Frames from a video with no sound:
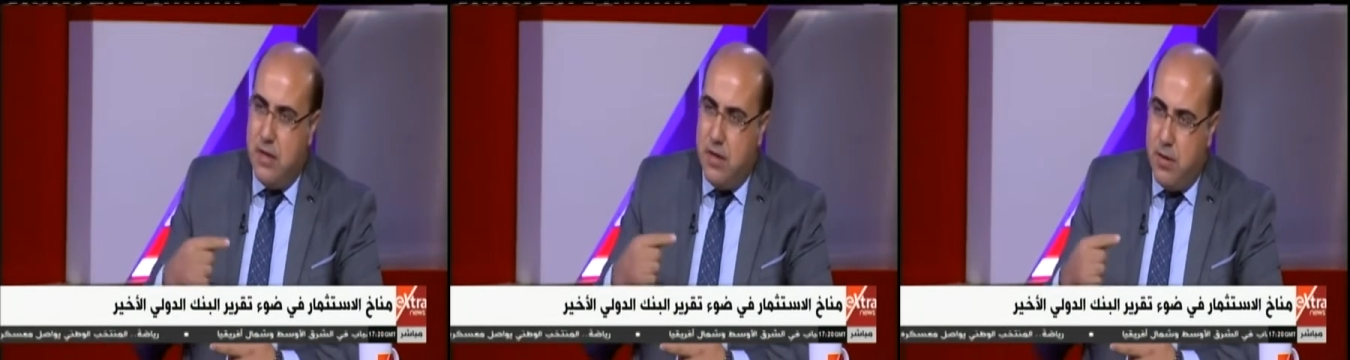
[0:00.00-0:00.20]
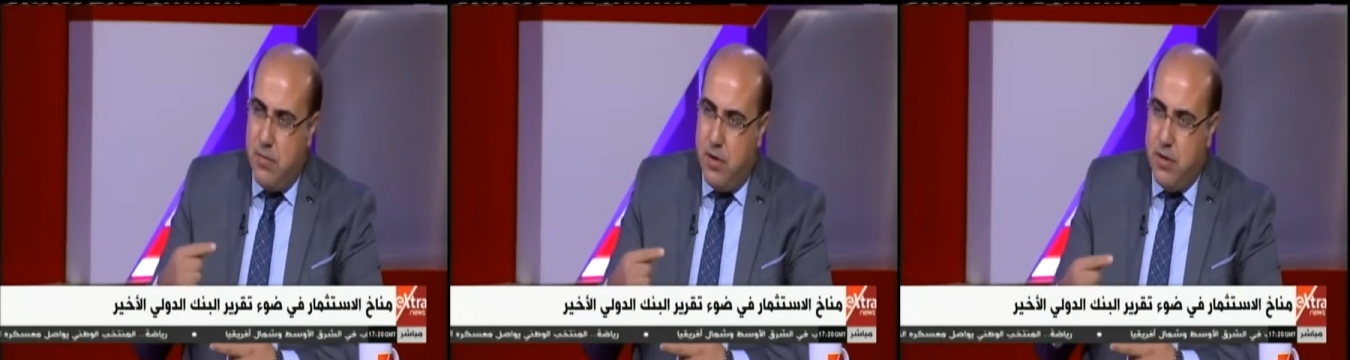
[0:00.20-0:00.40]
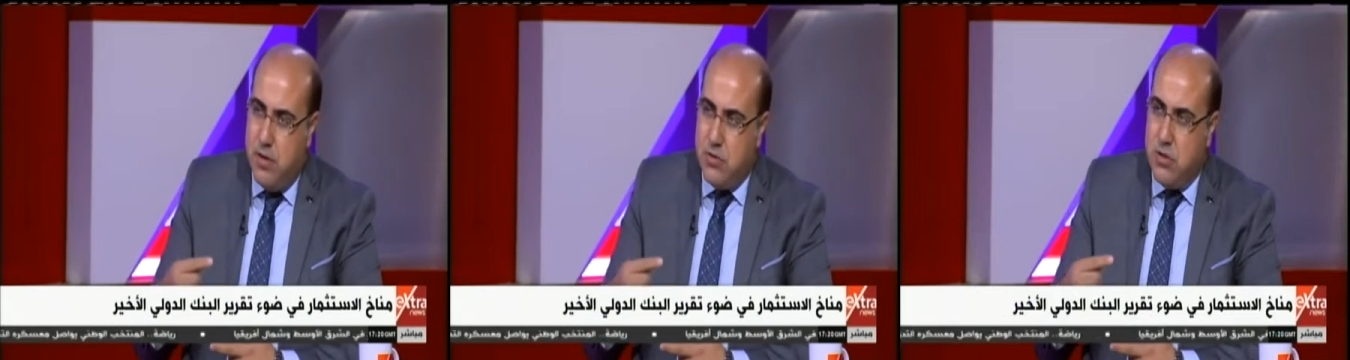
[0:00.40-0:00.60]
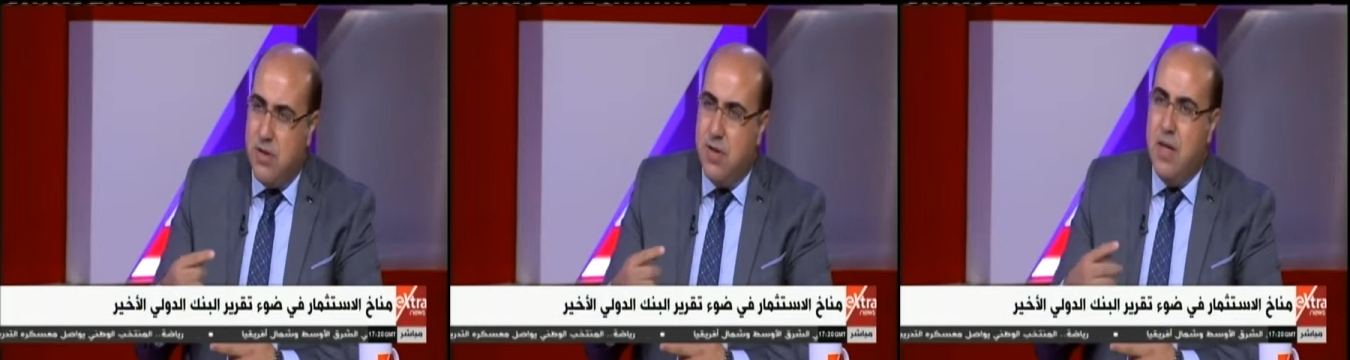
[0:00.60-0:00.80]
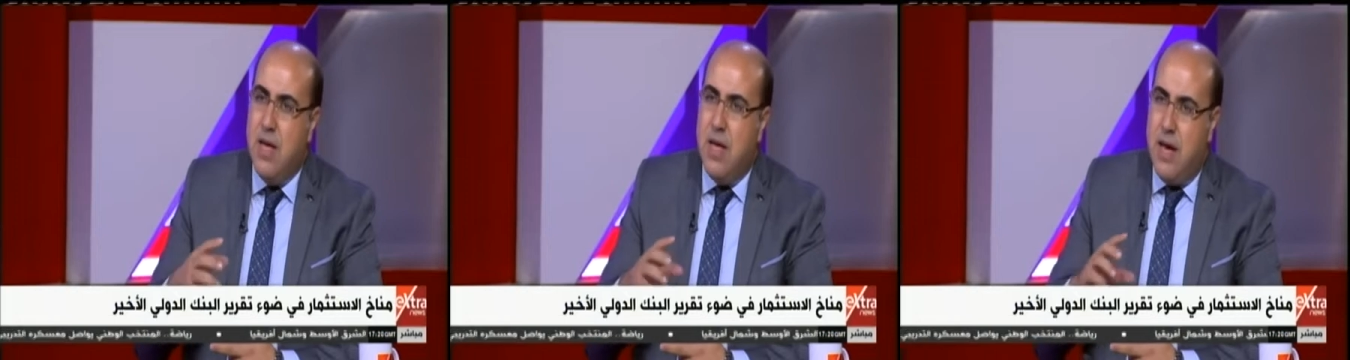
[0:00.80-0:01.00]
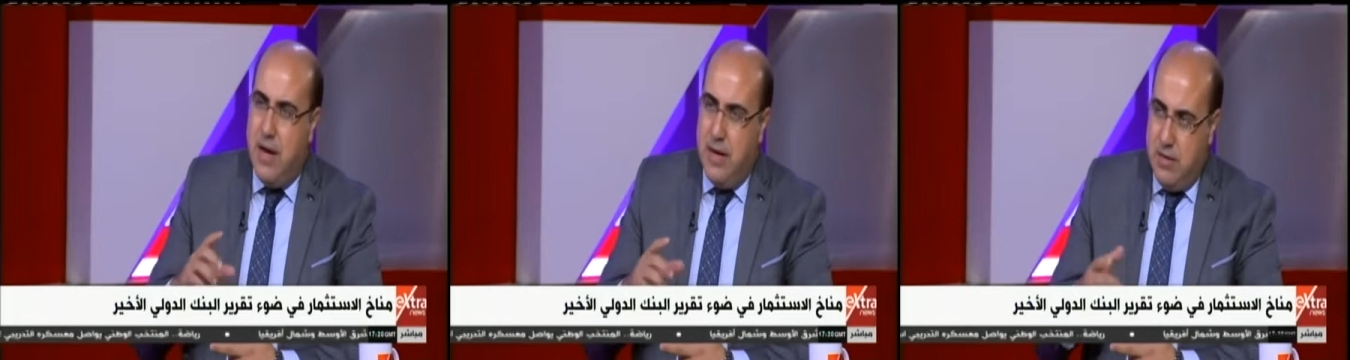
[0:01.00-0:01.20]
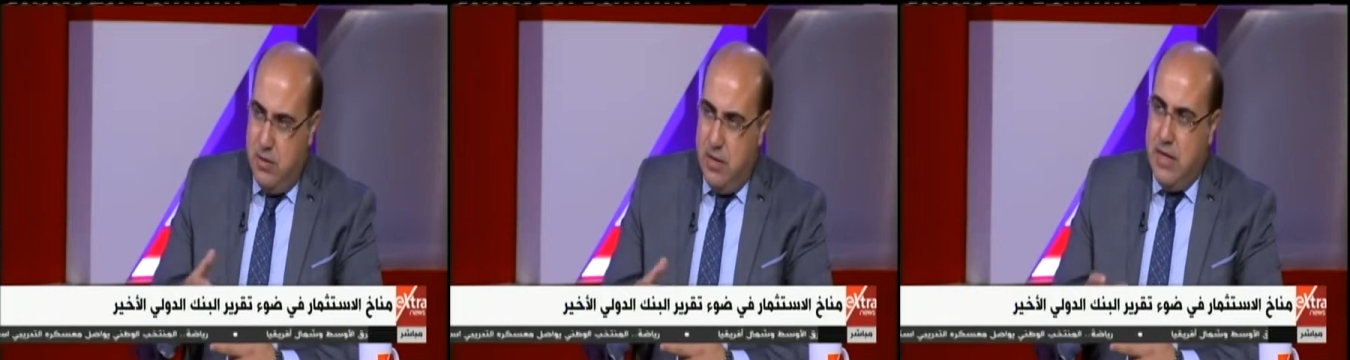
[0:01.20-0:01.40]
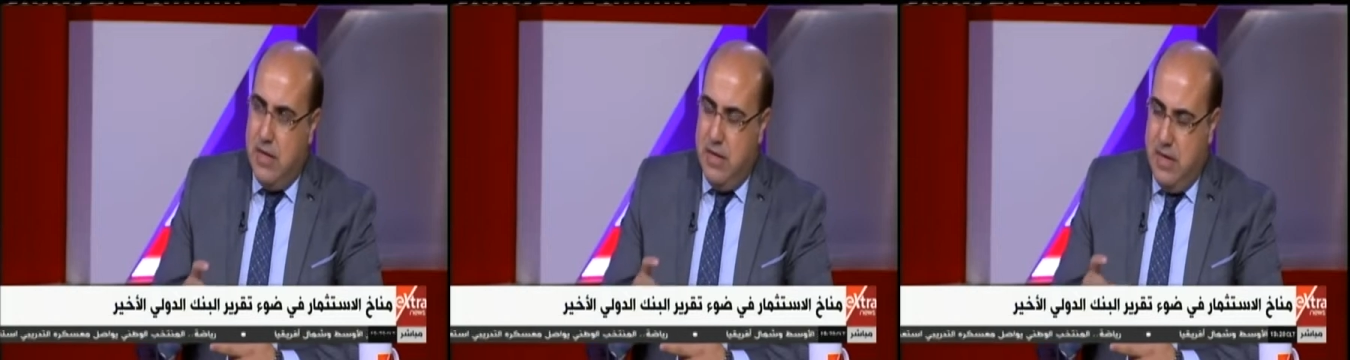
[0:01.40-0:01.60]
ل 14
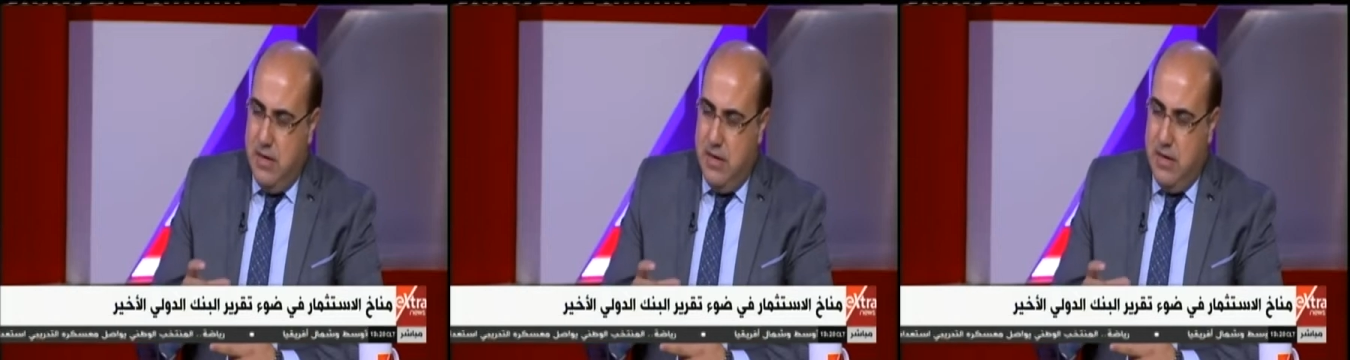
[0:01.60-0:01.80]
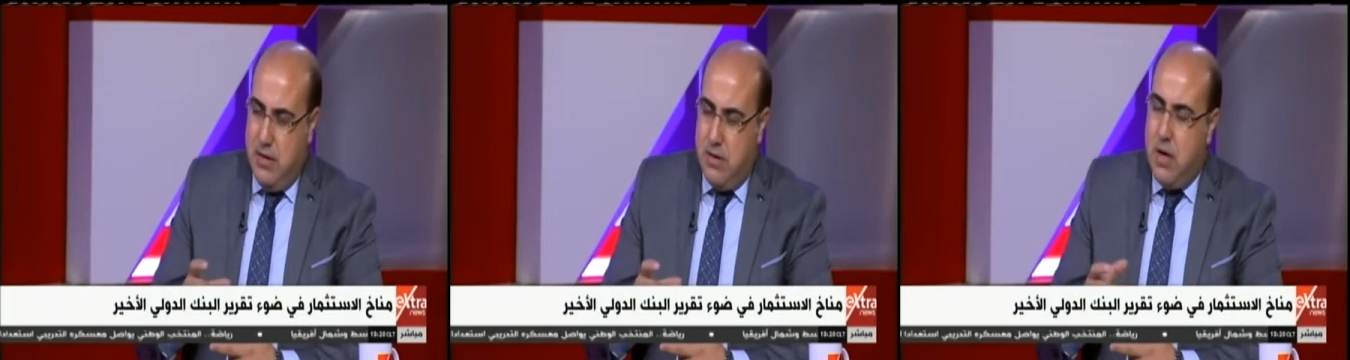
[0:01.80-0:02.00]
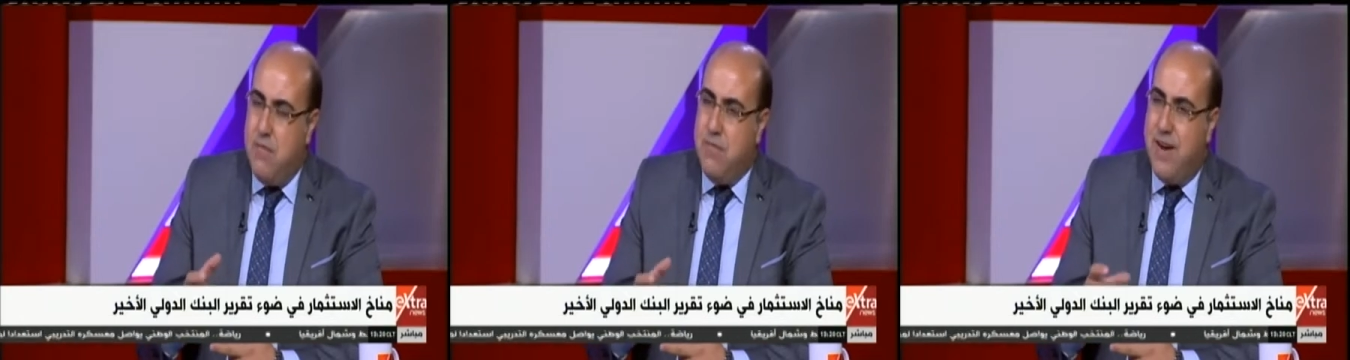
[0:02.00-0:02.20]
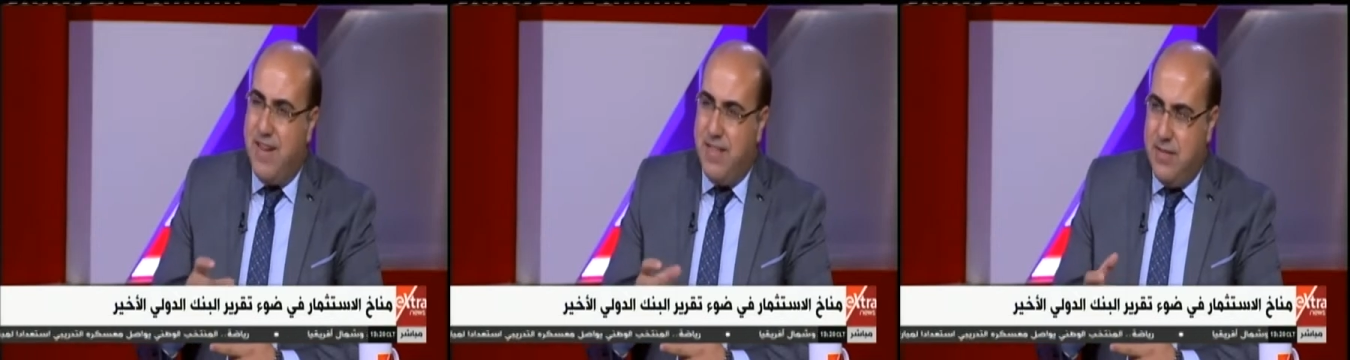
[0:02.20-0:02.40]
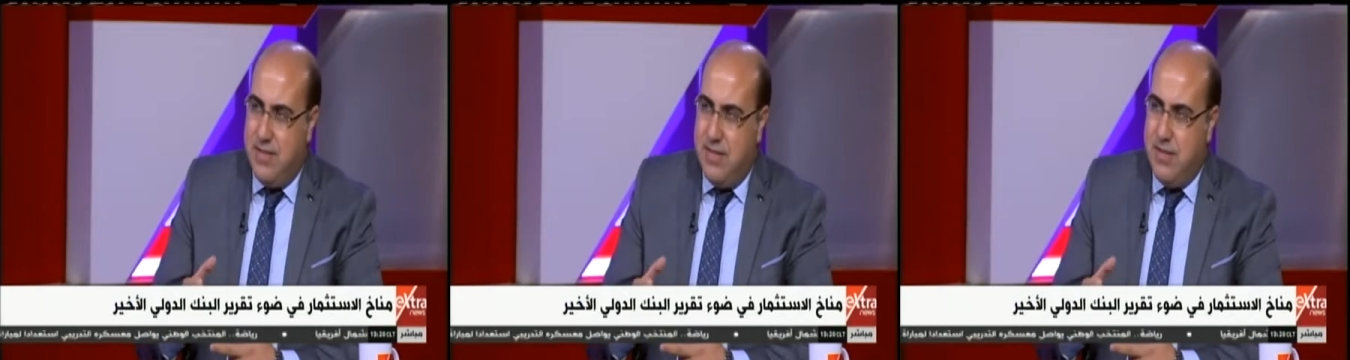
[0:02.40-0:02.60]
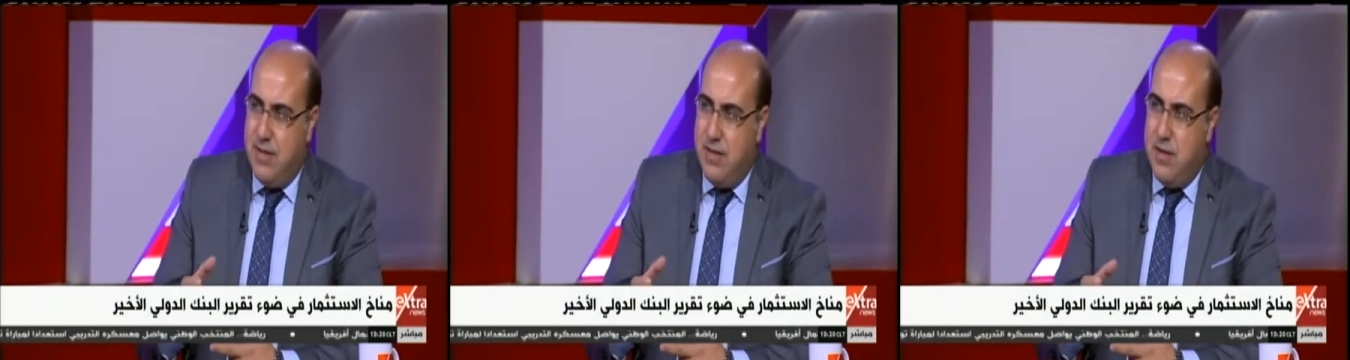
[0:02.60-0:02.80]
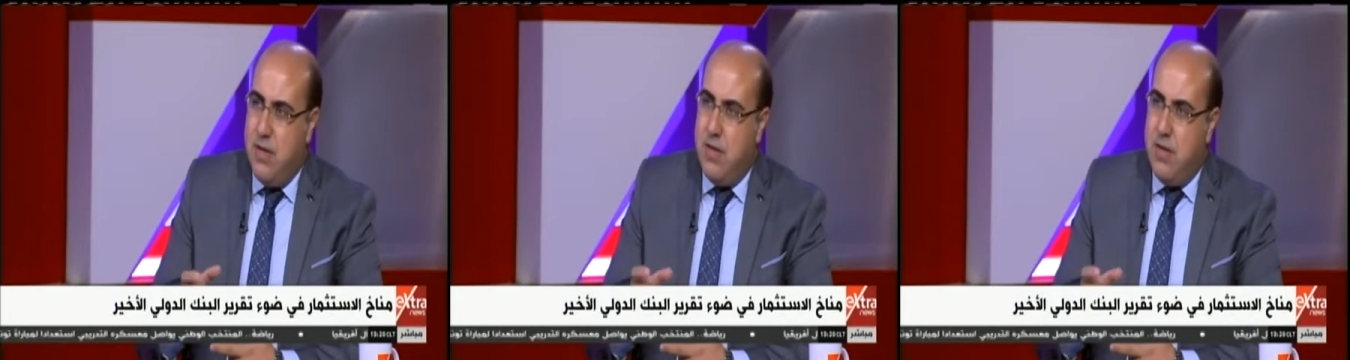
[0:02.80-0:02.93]
الارقام في حد ذاتها